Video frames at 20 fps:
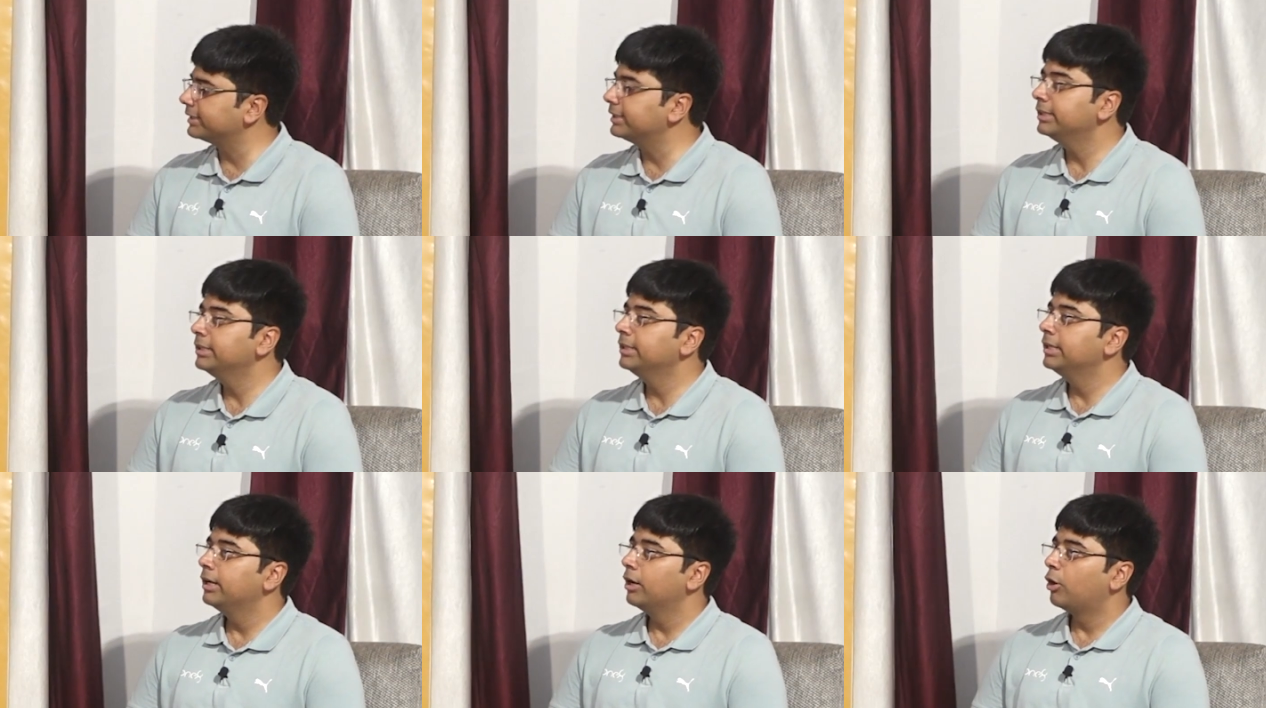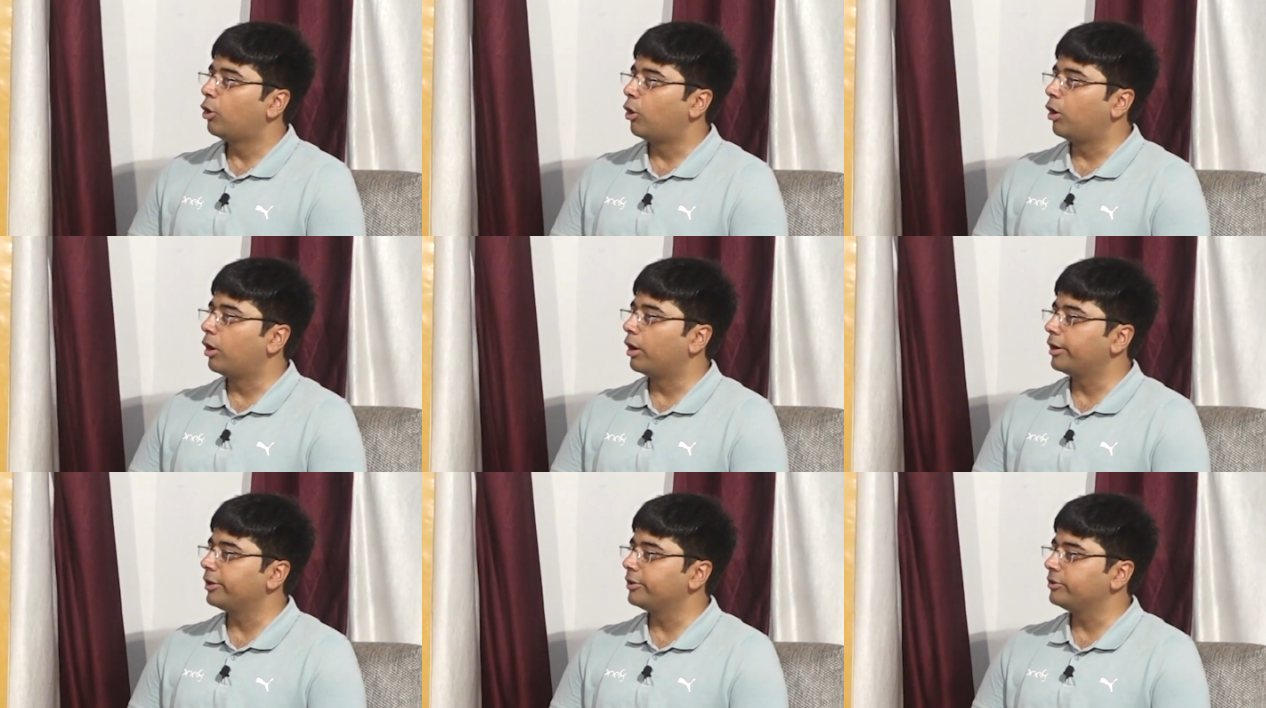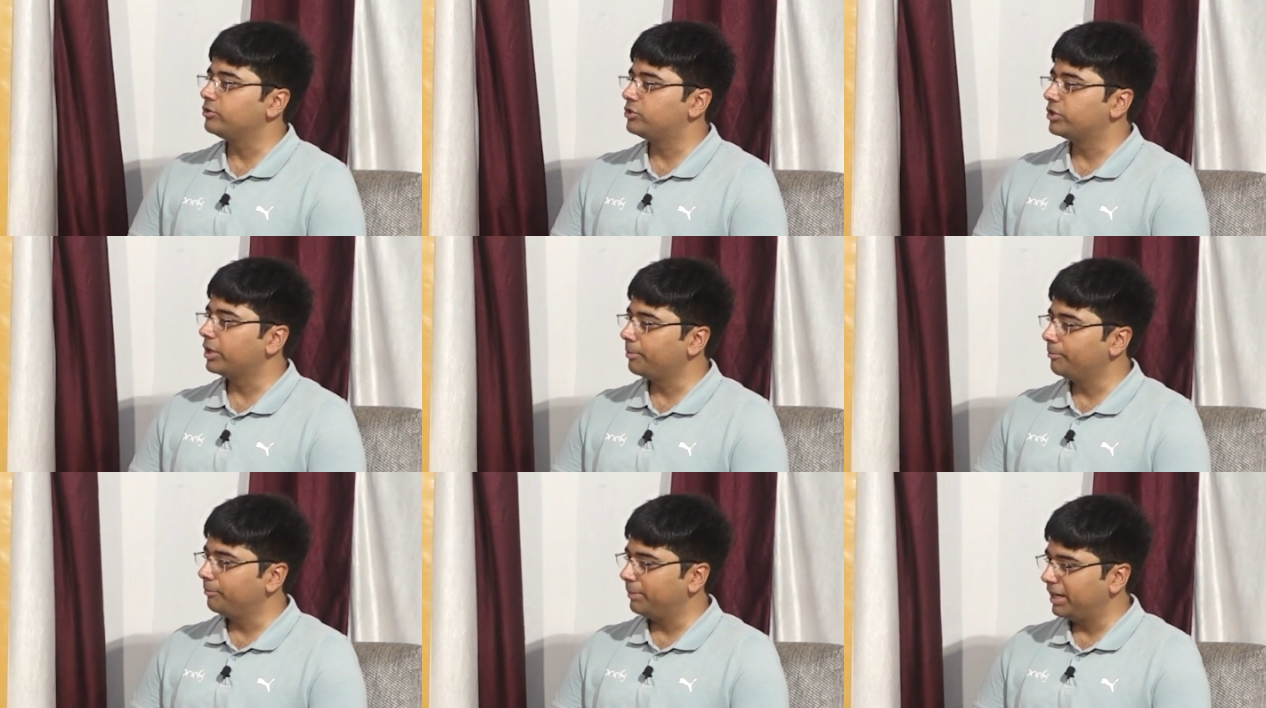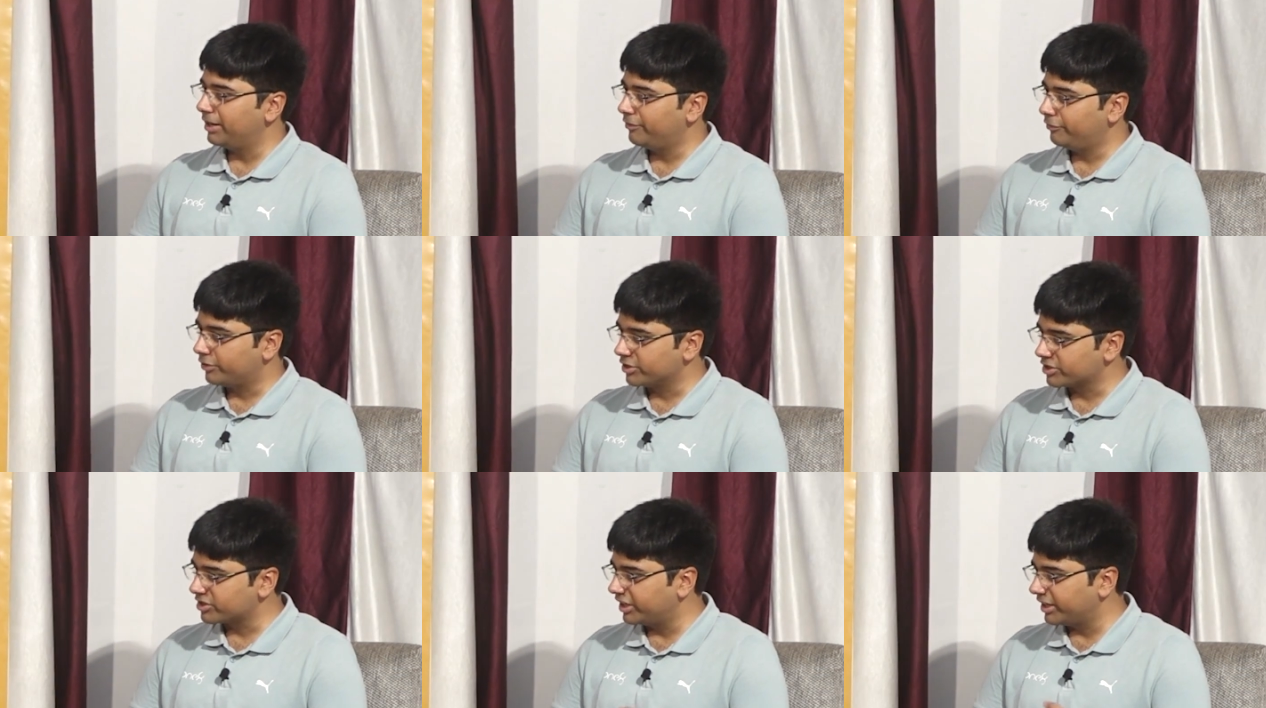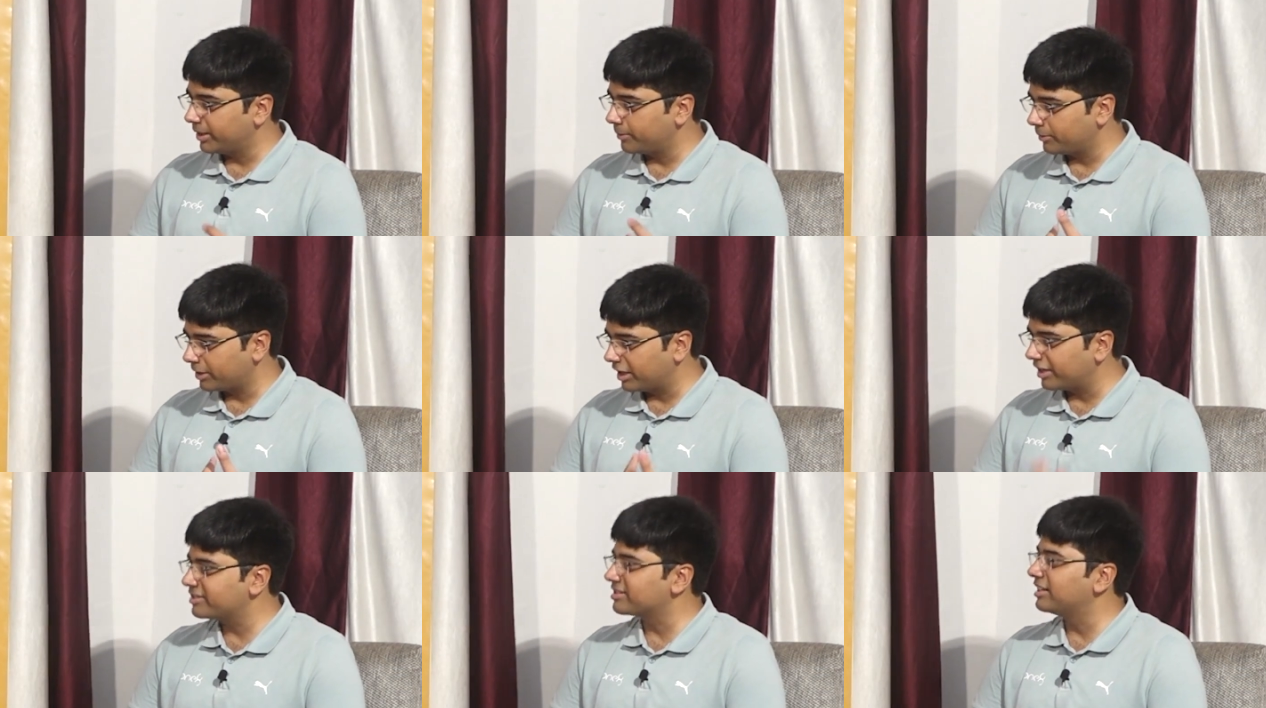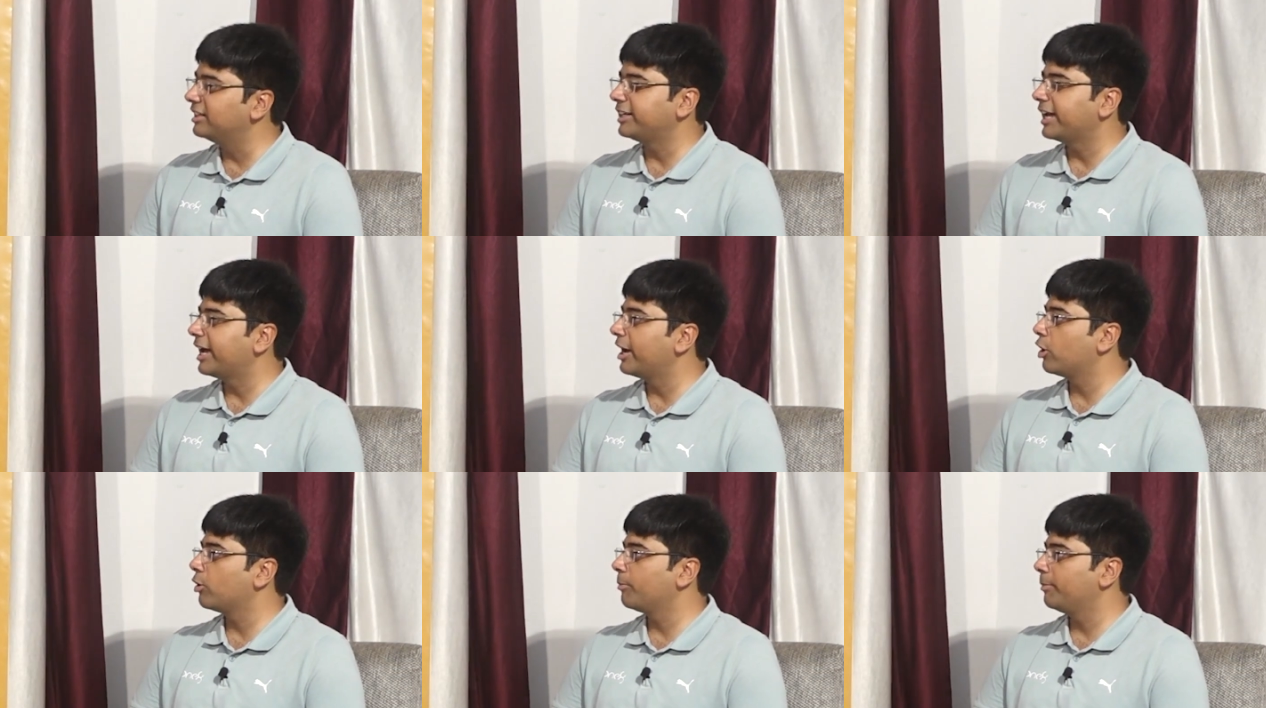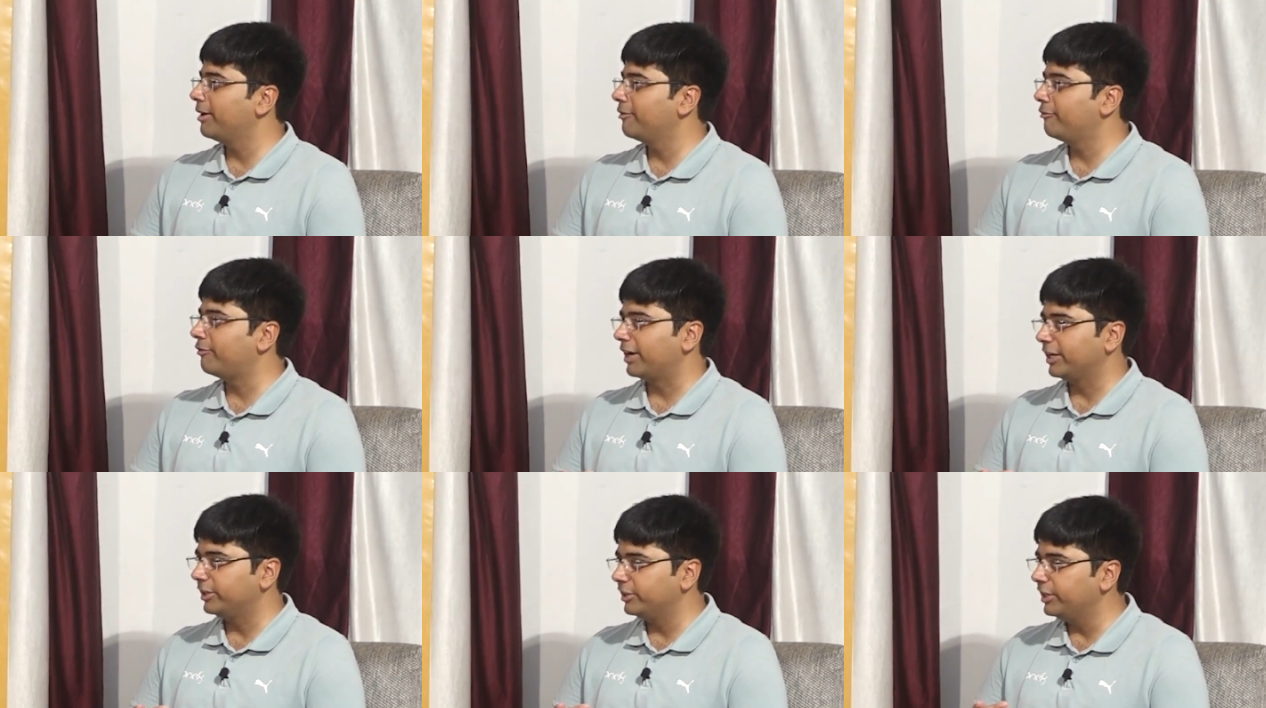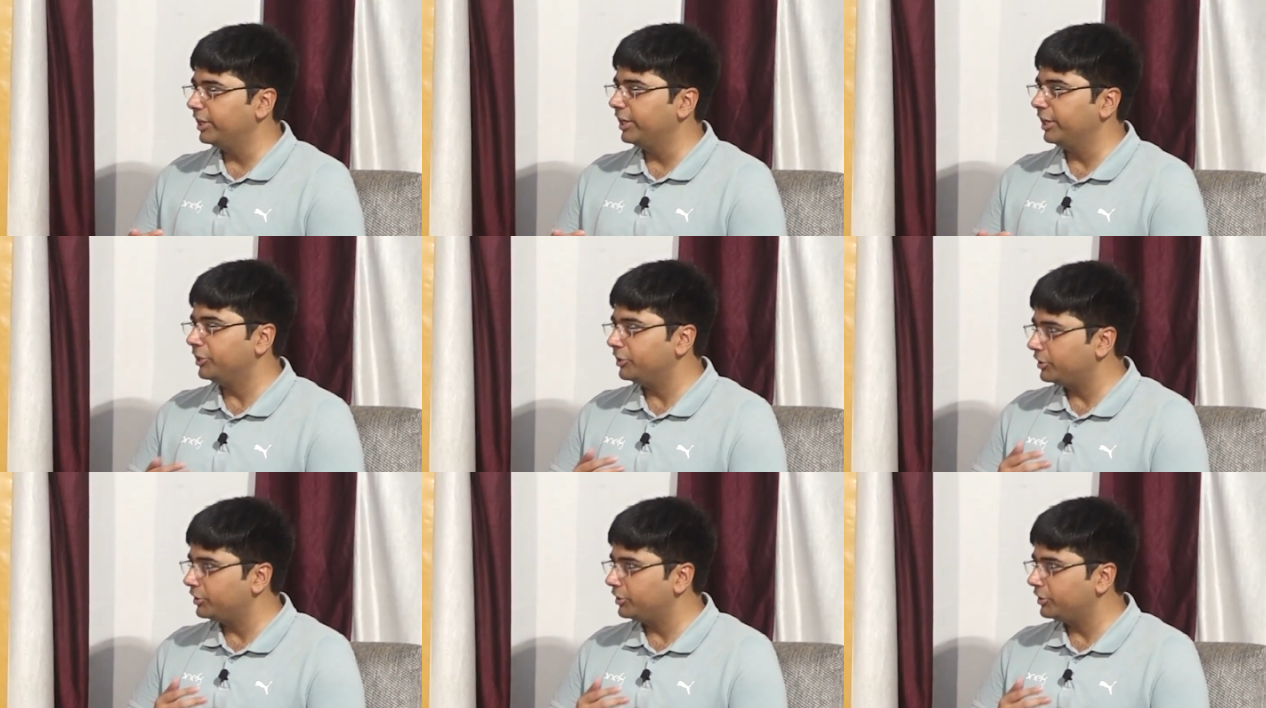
था और जब मेरा फर्स्ट अटैम्प्ट का रिजल्ट आया और मैं फाइनली